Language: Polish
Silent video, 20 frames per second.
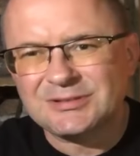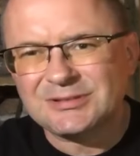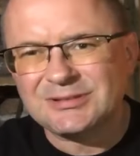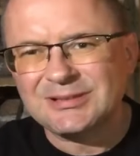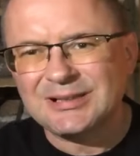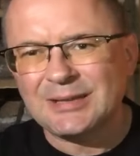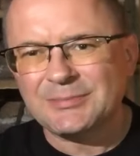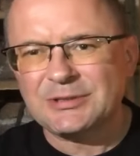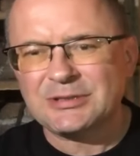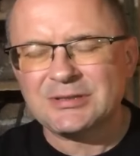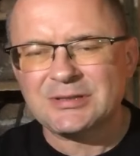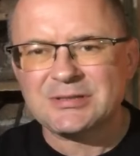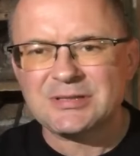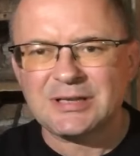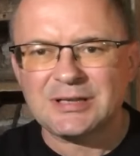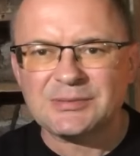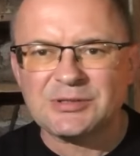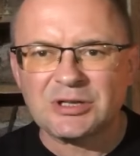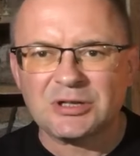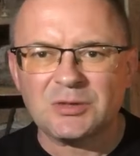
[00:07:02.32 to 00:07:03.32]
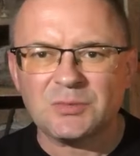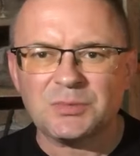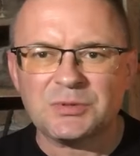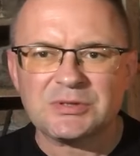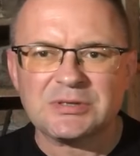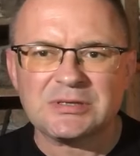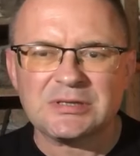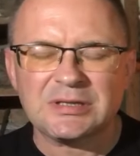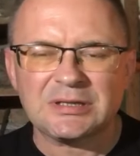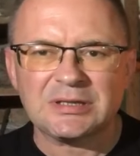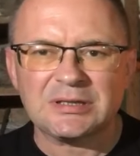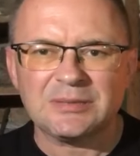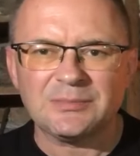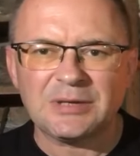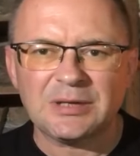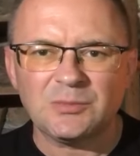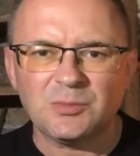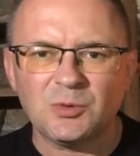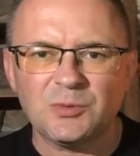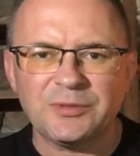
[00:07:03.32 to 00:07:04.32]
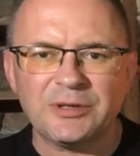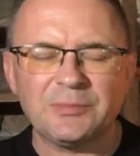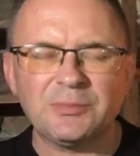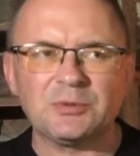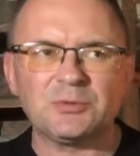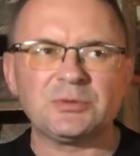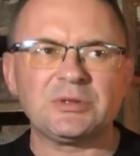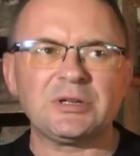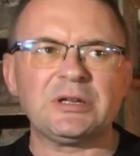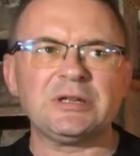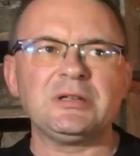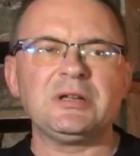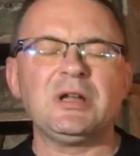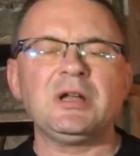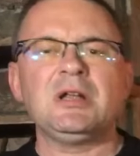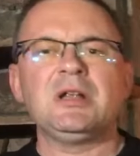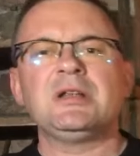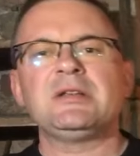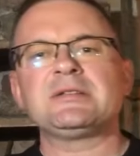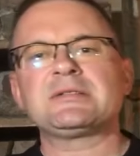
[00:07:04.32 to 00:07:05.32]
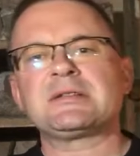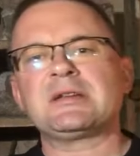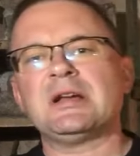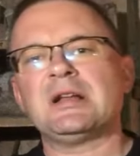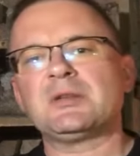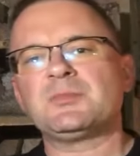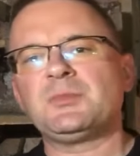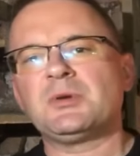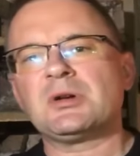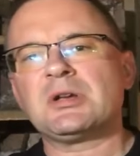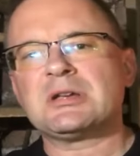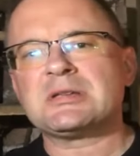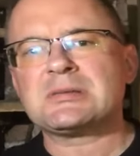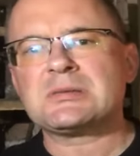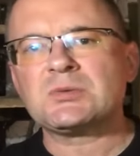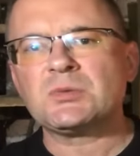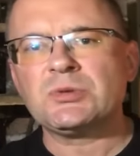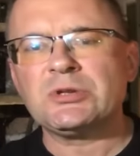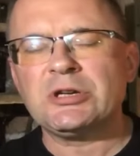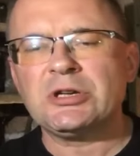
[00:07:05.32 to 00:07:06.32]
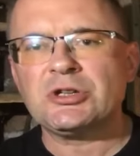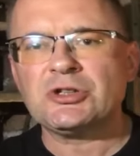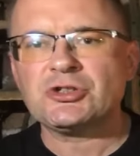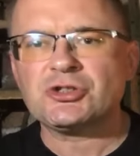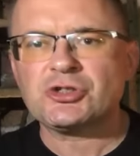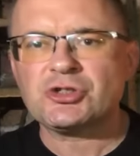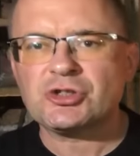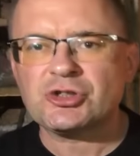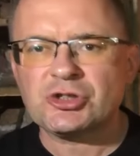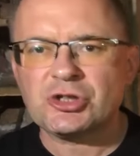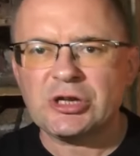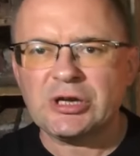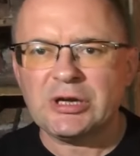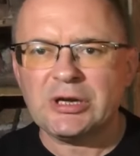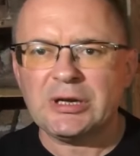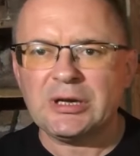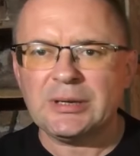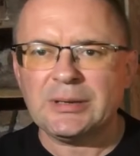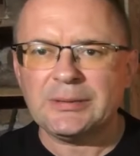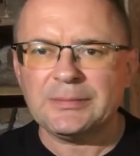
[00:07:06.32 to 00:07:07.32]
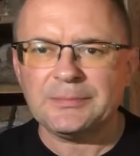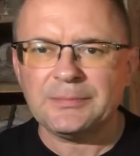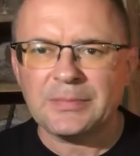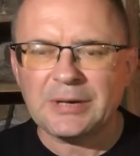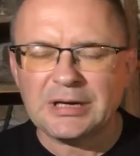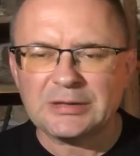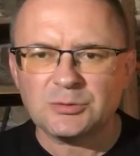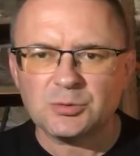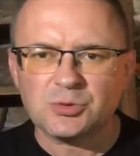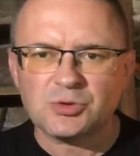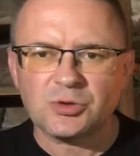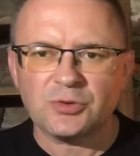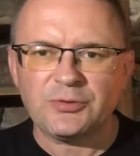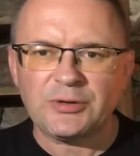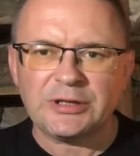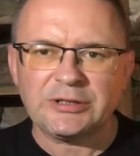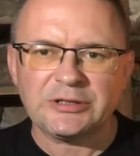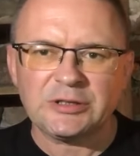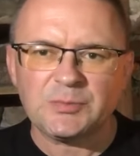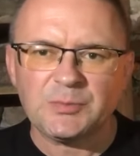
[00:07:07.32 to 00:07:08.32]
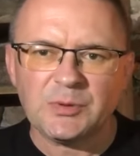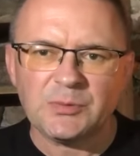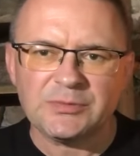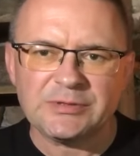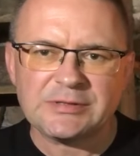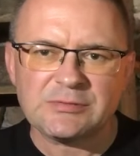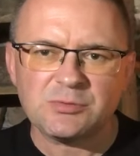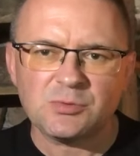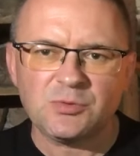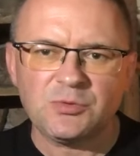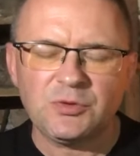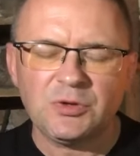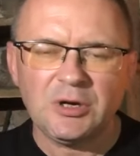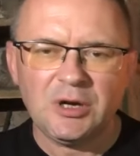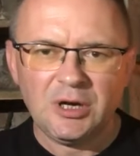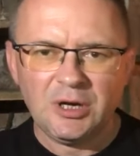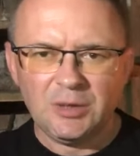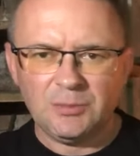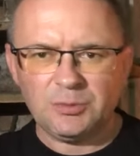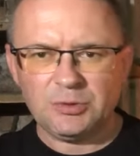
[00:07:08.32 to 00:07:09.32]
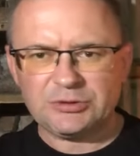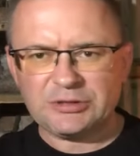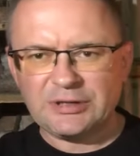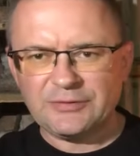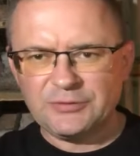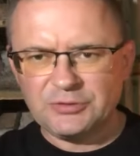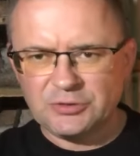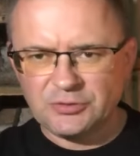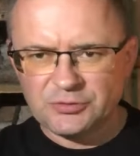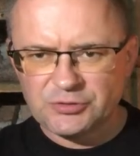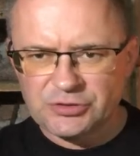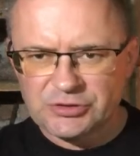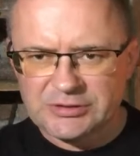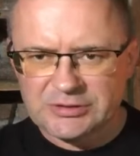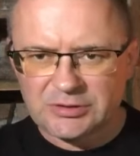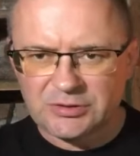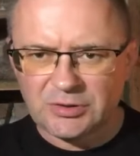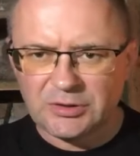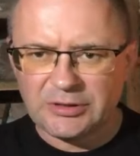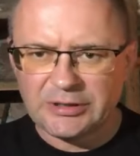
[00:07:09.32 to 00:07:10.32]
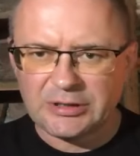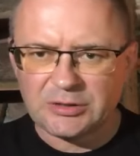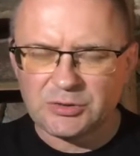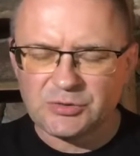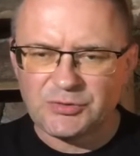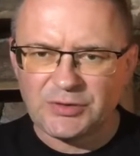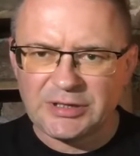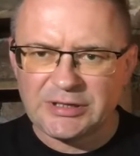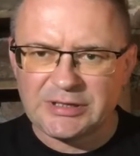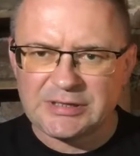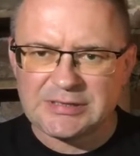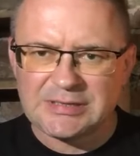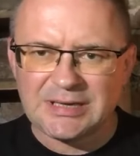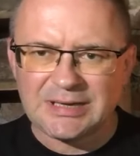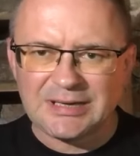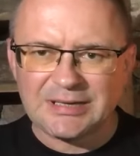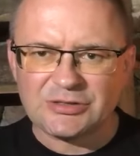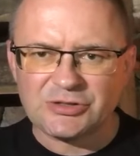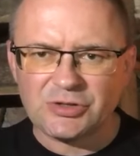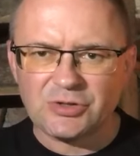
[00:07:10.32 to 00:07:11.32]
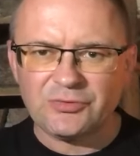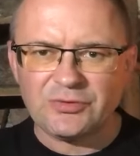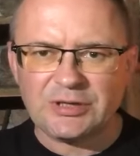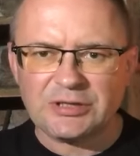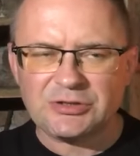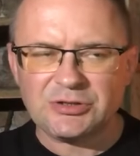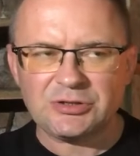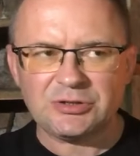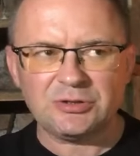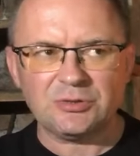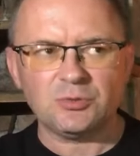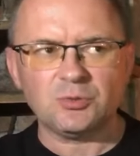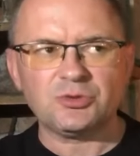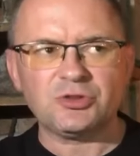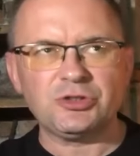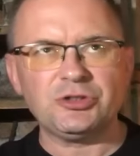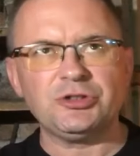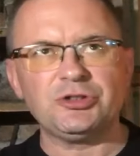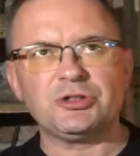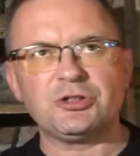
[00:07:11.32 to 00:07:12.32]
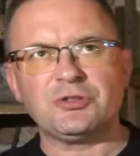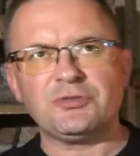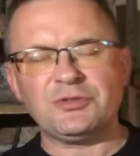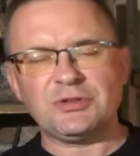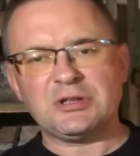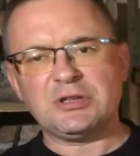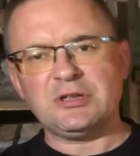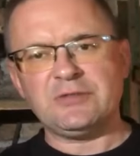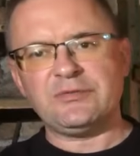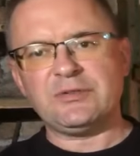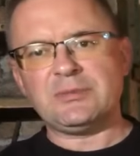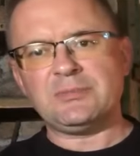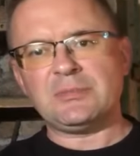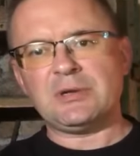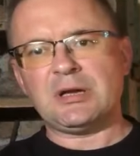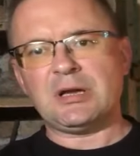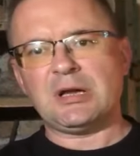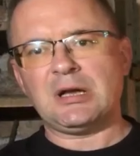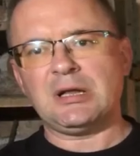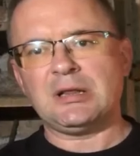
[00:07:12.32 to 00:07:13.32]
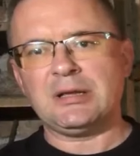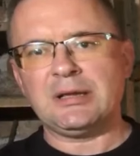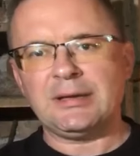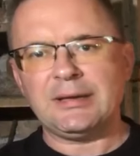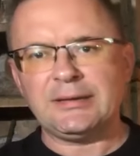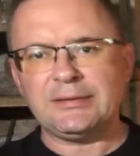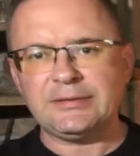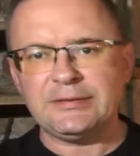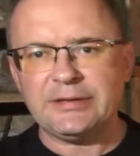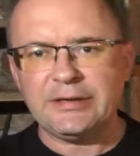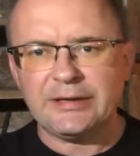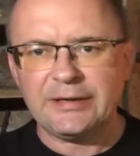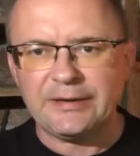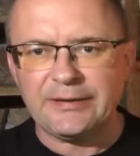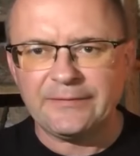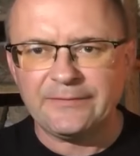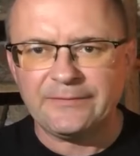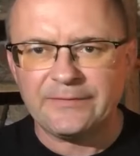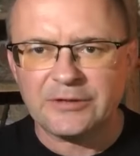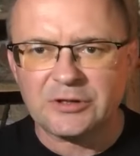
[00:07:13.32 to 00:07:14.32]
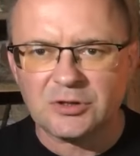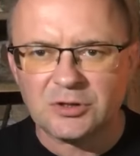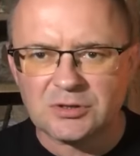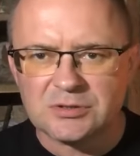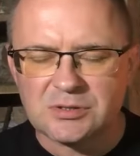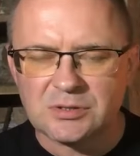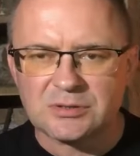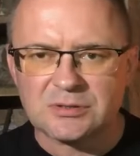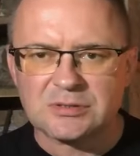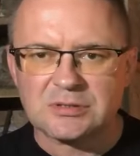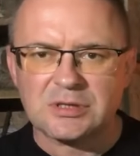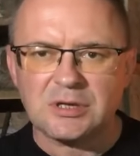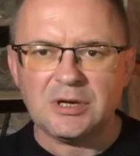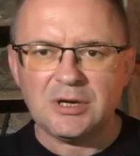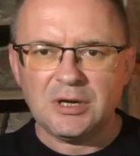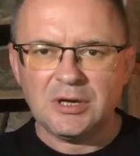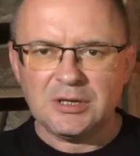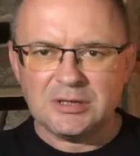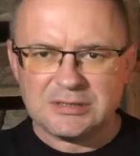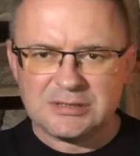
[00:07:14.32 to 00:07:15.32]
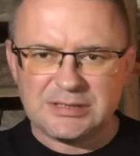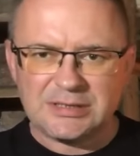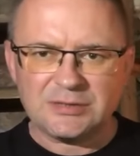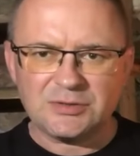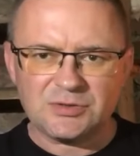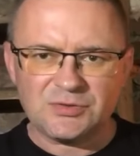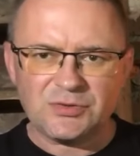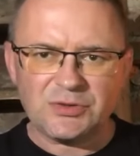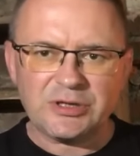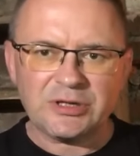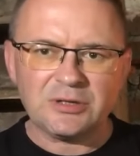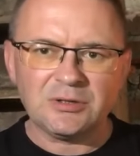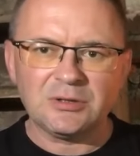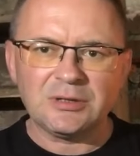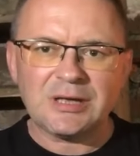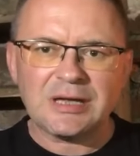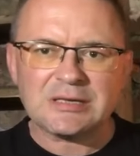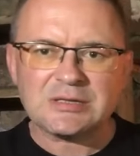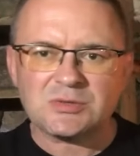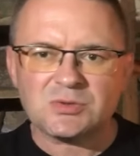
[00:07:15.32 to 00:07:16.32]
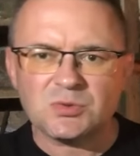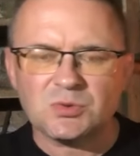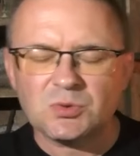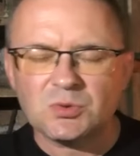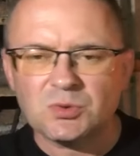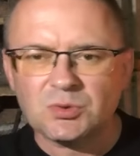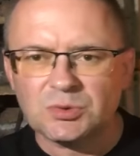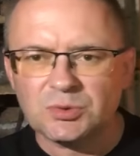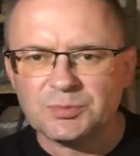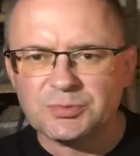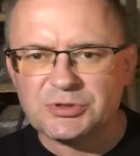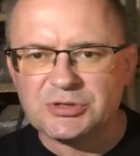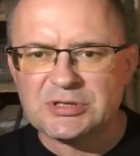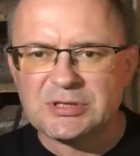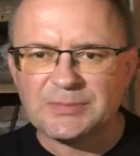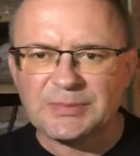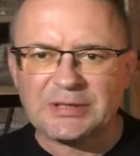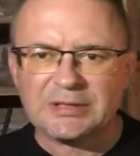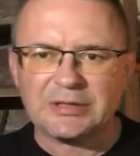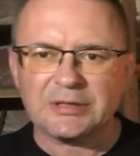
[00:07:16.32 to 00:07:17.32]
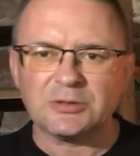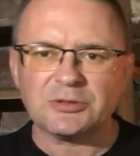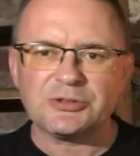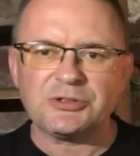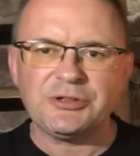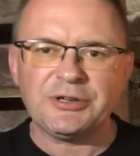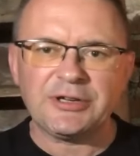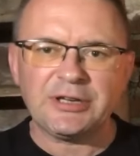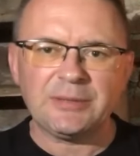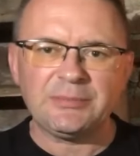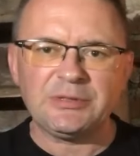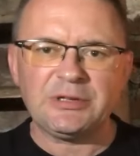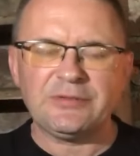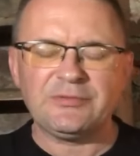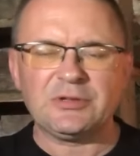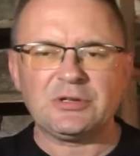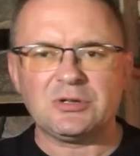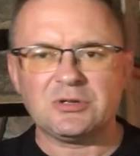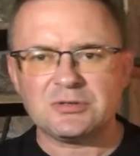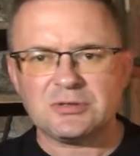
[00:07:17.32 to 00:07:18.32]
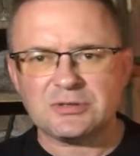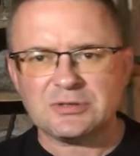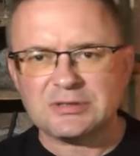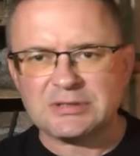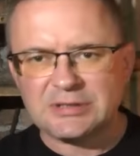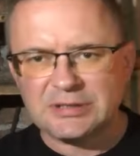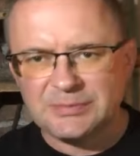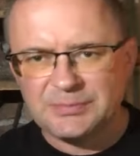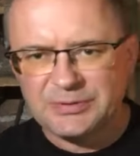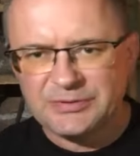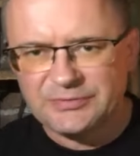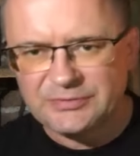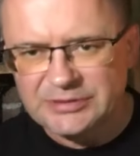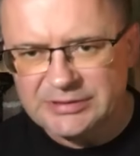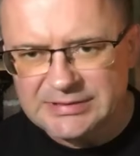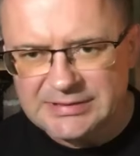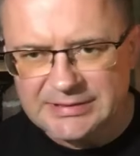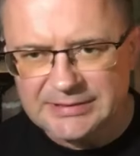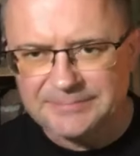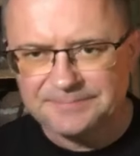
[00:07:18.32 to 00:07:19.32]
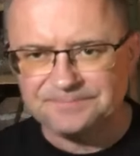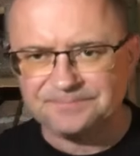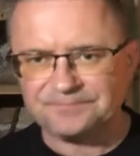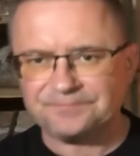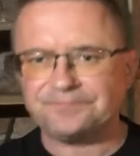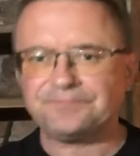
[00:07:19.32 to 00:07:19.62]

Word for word: Dla mnie to jest najlepsza kompozycja na tym albumie, bo tutaj Iskald pokazuje, że ma dużo fajnych pomysłów, potrafi to wszystko jakoś fajnie zaaranżować, e, uczynić chwytliwym, ale nie wychodząc z tego swojego lasu przysypanego śniegiem, nie wychodząc z tej piwnicy